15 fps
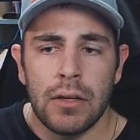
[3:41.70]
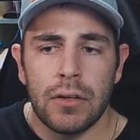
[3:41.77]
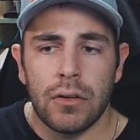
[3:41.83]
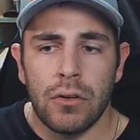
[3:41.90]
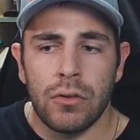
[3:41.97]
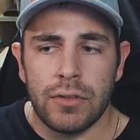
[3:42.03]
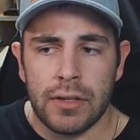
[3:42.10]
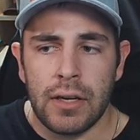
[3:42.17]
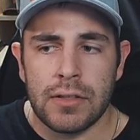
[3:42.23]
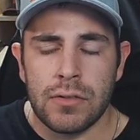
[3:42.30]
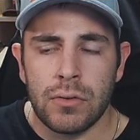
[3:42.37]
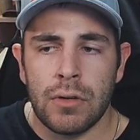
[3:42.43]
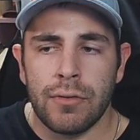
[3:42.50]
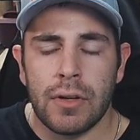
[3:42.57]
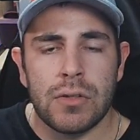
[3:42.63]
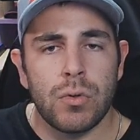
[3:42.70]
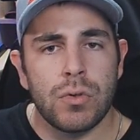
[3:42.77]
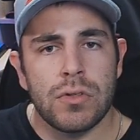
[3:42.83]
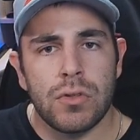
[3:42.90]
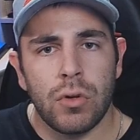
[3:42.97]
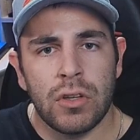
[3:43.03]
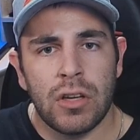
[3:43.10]
und er zu den
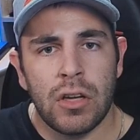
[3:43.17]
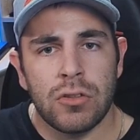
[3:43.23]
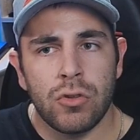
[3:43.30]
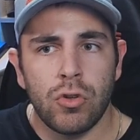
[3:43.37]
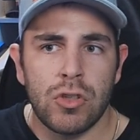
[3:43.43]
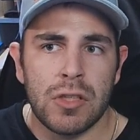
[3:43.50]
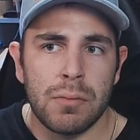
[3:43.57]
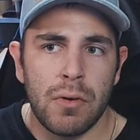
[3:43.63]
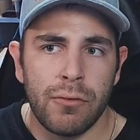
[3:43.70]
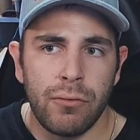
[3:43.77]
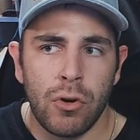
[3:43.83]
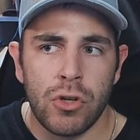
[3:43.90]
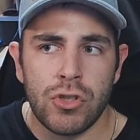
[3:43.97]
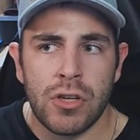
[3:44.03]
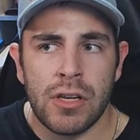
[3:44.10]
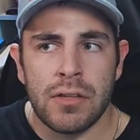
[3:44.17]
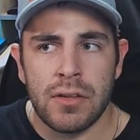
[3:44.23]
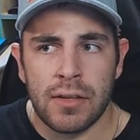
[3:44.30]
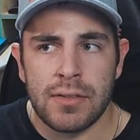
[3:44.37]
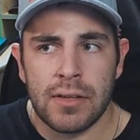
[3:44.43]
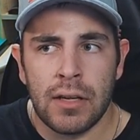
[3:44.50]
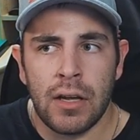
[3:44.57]
Franzosen zurückkehrt, könnte ich mir vorstellen,
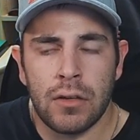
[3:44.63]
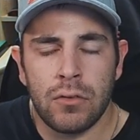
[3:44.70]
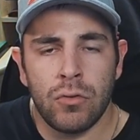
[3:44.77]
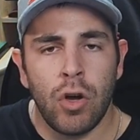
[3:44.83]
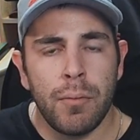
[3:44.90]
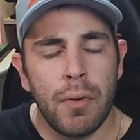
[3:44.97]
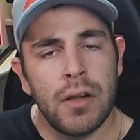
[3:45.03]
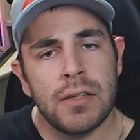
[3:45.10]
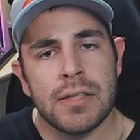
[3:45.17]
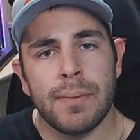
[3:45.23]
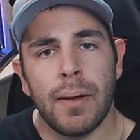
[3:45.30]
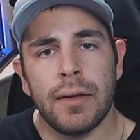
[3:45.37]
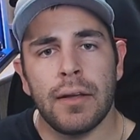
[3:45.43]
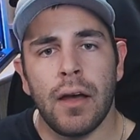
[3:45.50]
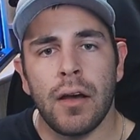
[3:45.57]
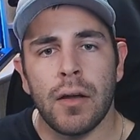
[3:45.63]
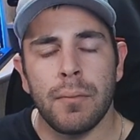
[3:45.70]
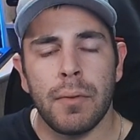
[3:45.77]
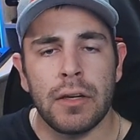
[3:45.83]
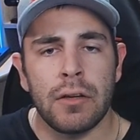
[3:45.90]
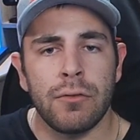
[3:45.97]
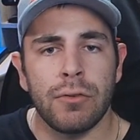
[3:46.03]
dass er nochmal zwei Jahre
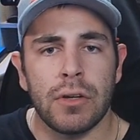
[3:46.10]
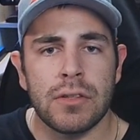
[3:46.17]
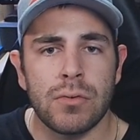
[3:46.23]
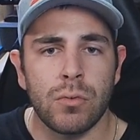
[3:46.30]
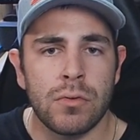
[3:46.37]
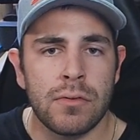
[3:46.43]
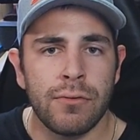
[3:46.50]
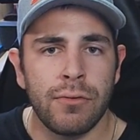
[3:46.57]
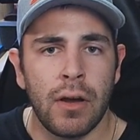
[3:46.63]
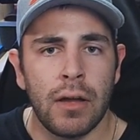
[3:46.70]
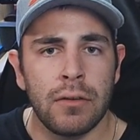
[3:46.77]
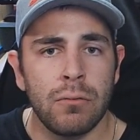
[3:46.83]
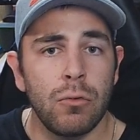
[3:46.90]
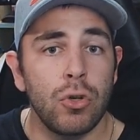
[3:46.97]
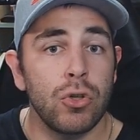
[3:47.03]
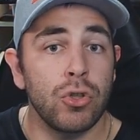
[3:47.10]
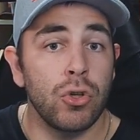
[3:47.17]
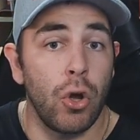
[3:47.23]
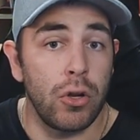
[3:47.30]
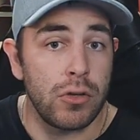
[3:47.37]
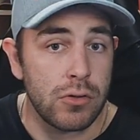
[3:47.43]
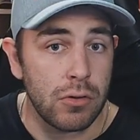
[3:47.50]
bei den Franzosen fahren
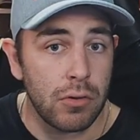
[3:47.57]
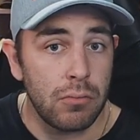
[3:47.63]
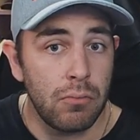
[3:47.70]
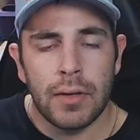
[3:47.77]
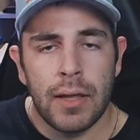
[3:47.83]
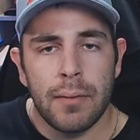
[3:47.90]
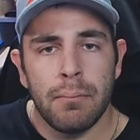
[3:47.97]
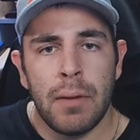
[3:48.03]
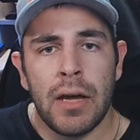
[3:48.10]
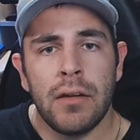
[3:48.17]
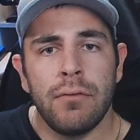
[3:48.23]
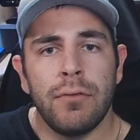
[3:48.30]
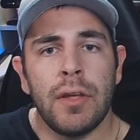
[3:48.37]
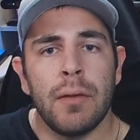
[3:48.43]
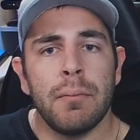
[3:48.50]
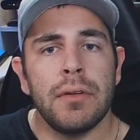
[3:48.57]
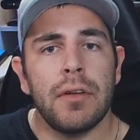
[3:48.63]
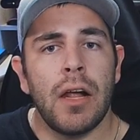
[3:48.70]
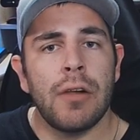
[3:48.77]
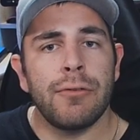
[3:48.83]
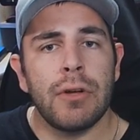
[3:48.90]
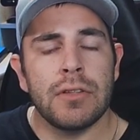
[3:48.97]
könnte. Machen wir mit
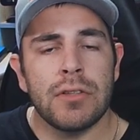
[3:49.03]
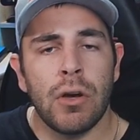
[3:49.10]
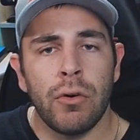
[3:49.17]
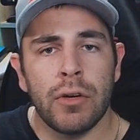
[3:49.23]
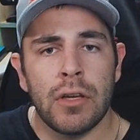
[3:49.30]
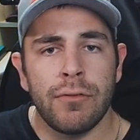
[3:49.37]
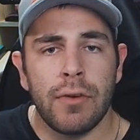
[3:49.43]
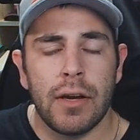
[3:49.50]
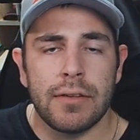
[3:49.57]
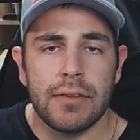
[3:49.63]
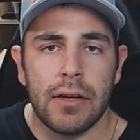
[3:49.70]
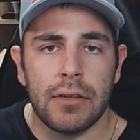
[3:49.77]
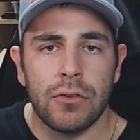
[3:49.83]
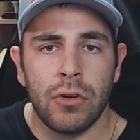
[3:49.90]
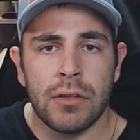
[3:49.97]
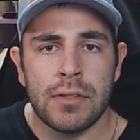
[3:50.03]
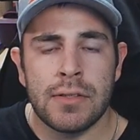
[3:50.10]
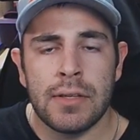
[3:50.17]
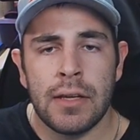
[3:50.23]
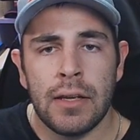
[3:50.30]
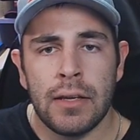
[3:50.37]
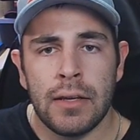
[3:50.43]
Alpha Tauri weiter. Dort
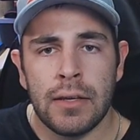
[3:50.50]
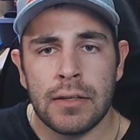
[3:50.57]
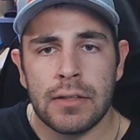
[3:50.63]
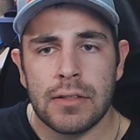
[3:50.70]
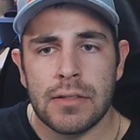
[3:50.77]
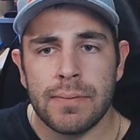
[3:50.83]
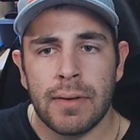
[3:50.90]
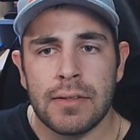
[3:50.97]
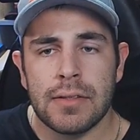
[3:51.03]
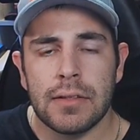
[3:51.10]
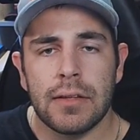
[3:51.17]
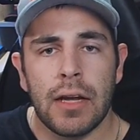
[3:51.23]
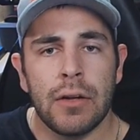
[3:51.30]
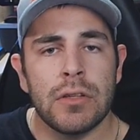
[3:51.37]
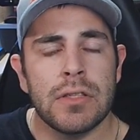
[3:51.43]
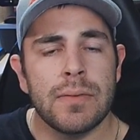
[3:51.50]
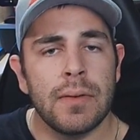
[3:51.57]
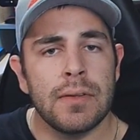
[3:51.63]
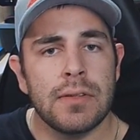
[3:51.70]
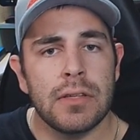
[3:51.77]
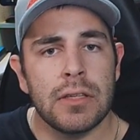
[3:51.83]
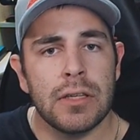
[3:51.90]
sehe ich
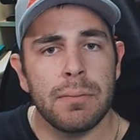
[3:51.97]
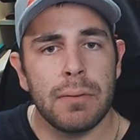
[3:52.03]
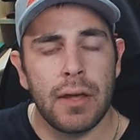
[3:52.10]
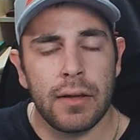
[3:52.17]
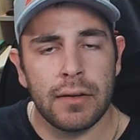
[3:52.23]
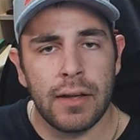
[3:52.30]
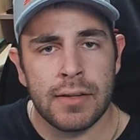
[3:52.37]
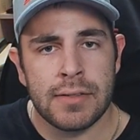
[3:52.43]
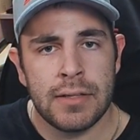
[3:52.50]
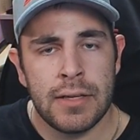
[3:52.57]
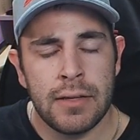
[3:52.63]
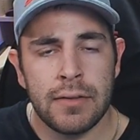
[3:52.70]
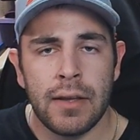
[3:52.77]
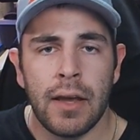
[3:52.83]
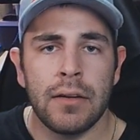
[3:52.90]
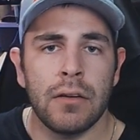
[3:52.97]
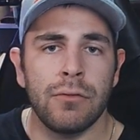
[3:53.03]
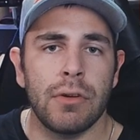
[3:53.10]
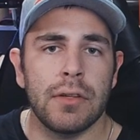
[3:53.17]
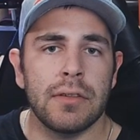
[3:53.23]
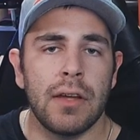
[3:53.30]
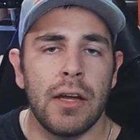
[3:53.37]
2023 Pierre Gasly, der einen
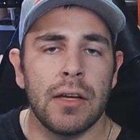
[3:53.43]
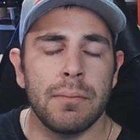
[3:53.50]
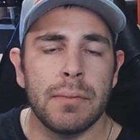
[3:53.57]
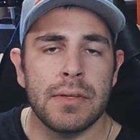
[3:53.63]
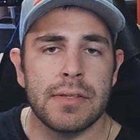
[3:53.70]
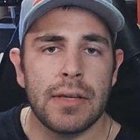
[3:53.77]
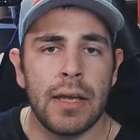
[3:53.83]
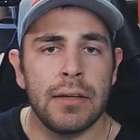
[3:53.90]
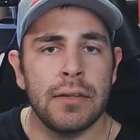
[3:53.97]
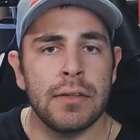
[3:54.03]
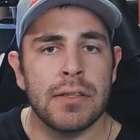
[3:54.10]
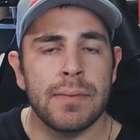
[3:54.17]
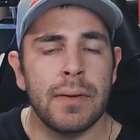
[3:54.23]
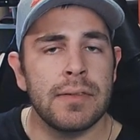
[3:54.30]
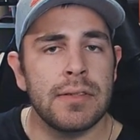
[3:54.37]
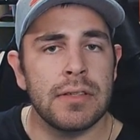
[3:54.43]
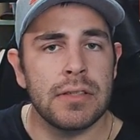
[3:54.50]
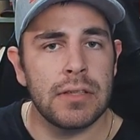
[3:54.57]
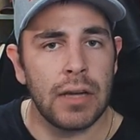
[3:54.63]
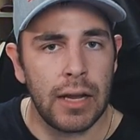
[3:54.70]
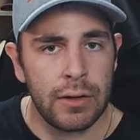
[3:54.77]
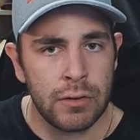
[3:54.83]
Vertrag bis Ende
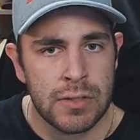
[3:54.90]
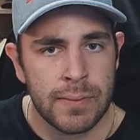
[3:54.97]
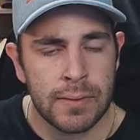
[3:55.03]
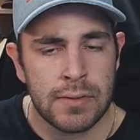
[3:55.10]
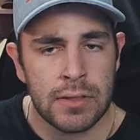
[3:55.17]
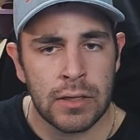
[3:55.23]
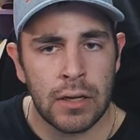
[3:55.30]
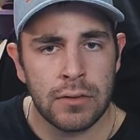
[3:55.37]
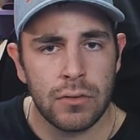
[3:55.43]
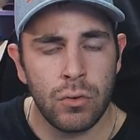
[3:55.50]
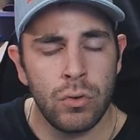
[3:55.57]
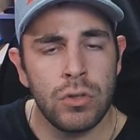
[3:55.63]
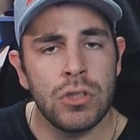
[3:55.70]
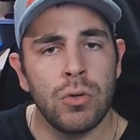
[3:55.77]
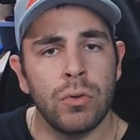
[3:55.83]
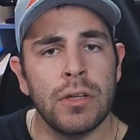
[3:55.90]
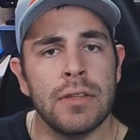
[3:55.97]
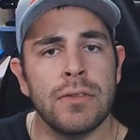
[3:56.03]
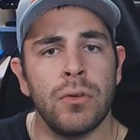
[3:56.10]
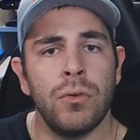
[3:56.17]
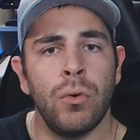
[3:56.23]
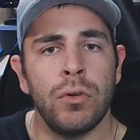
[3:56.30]
2023 hat, und Yuki
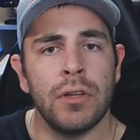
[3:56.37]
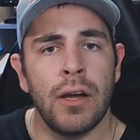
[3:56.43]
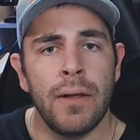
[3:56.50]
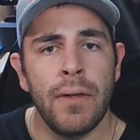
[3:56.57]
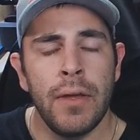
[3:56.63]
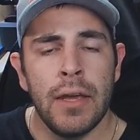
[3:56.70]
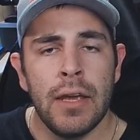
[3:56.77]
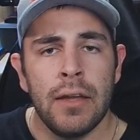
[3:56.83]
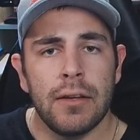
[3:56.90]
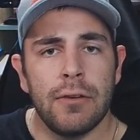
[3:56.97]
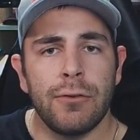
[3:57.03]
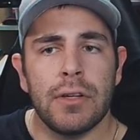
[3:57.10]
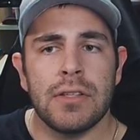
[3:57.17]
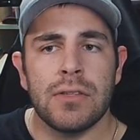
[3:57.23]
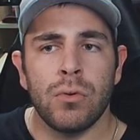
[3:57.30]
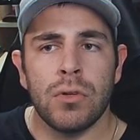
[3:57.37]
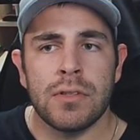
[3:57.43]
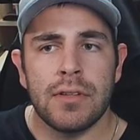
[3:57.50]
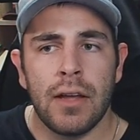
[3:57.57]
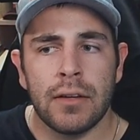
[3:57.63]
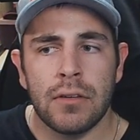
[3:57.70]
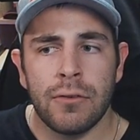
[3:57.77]
Tsunoda. Denn Franz Toast
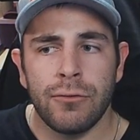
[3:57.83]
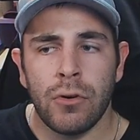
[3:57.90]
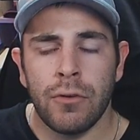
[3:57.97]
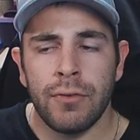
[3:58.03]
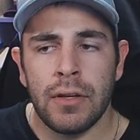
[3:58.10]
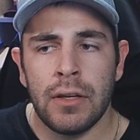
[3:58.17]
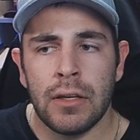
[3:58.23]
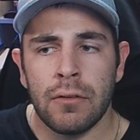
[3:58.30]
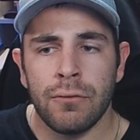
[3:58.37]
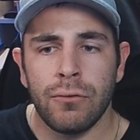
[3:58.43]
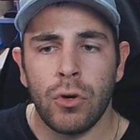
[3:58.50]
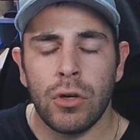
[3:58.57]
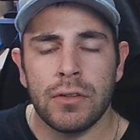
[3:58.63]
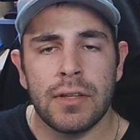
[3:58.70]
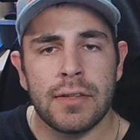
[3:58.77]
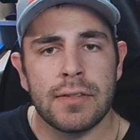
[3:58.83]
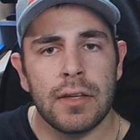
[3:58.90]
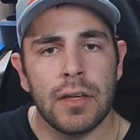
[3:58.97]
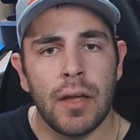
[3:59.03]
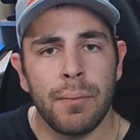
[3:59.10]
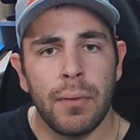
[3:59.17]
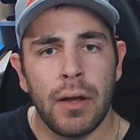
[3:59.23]
sagte vor wenigen Wochen, dass der
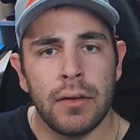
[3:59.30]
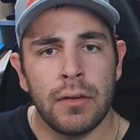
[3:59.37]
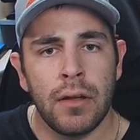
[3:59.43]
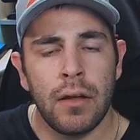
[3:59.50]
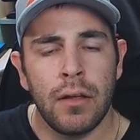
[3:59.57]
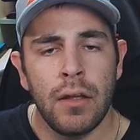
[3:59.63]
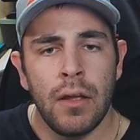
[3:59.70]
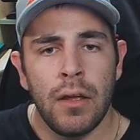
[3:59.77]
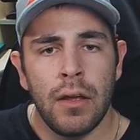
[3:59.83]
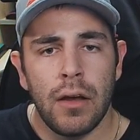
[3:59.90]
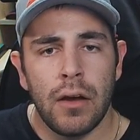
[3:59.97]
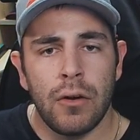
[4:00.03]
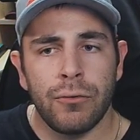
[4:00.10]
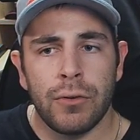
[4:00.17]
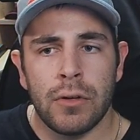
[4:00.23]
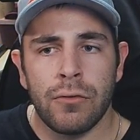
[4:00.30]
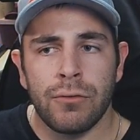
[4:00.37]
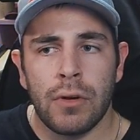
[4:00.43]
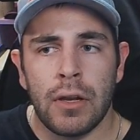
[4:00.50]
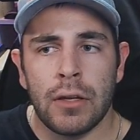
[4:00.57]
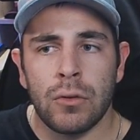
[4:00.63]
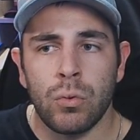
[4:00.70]
Japaner auf jeden
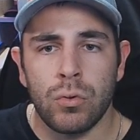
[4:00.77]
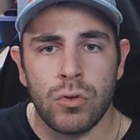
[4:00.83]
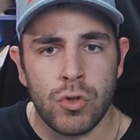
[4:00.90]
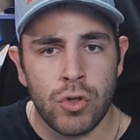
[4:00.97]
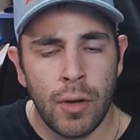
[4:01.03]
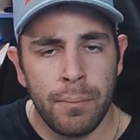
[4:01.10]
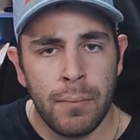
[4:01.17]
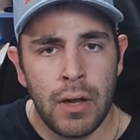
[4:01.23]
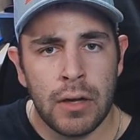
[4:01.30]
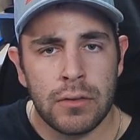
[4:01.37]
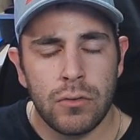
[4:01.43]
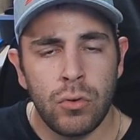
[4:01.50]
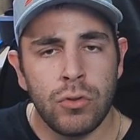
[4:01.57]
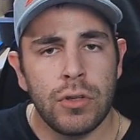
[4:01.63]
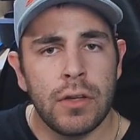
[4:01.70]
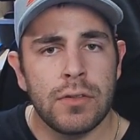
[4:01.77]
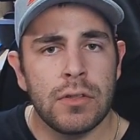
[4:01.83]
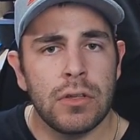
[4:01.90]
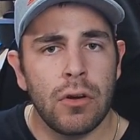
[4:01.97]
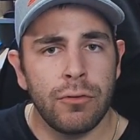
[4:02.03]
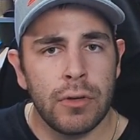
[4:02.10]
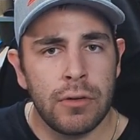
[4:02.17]
Fall einen guten Job macht und er
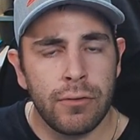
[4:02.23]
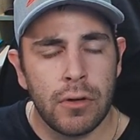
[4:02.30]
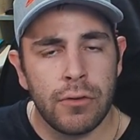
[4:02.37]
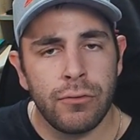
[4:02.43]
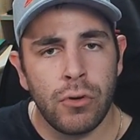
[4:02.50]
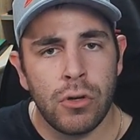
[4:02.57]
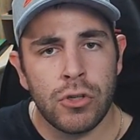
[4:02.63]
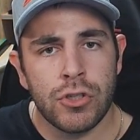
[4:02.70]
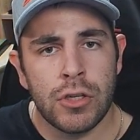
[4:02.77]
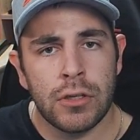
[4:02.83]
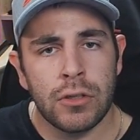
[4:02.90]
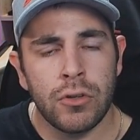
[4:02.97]
sich auf jeden Fall vorstellen